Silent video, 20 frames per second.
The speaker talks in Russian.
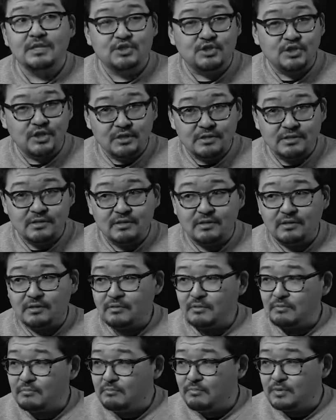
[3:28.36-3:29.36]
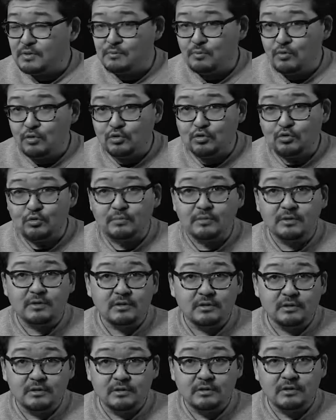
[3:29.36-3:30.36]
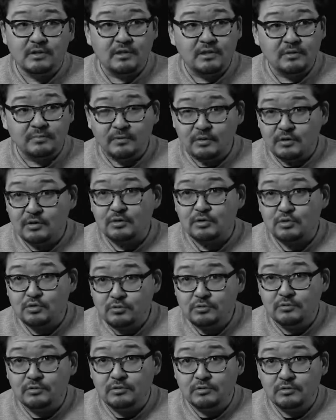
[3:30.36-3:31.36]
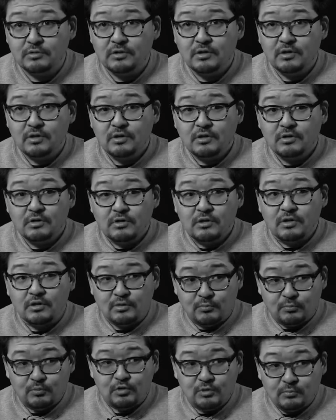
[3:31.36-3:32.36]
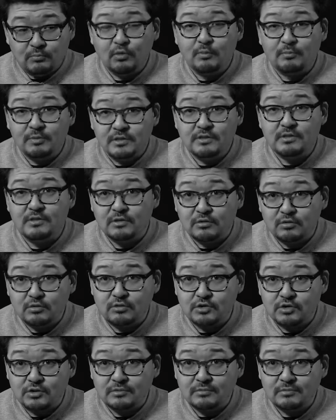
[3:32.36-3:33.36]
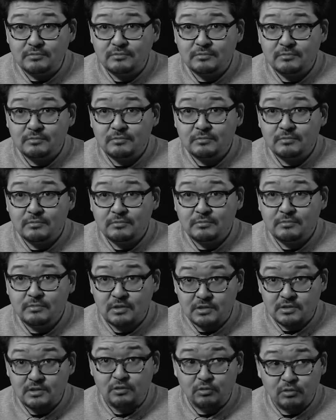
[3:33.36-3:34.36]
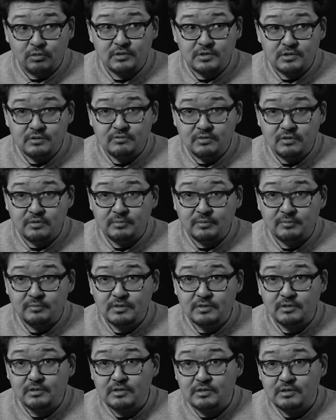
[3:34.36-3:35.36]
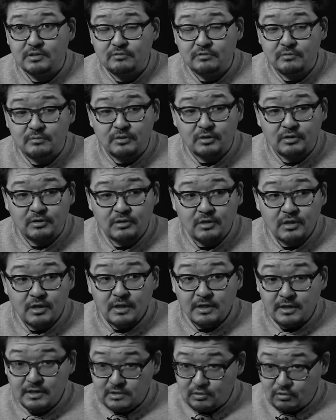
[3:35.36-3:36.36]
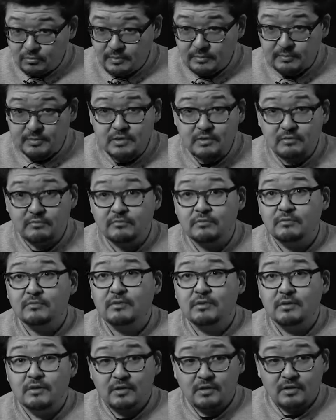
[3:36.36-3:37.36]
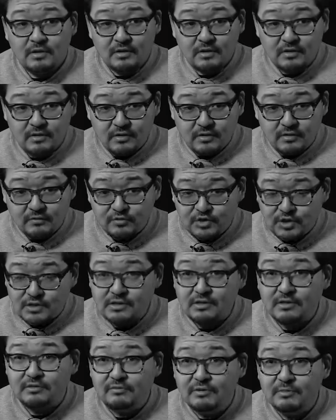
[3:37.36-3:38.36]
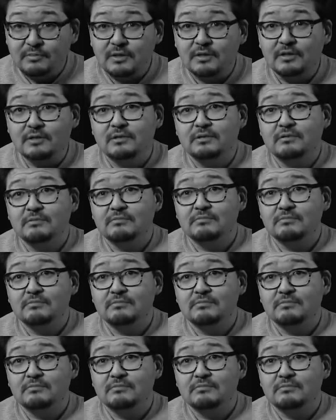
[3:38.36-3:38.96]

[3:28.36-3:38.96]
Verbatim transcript: Честно, без подкупа и так далее проголосуют, это будет мой президент тоже если он действительно победит на этих выборах. Если он победит э, в честных выборах,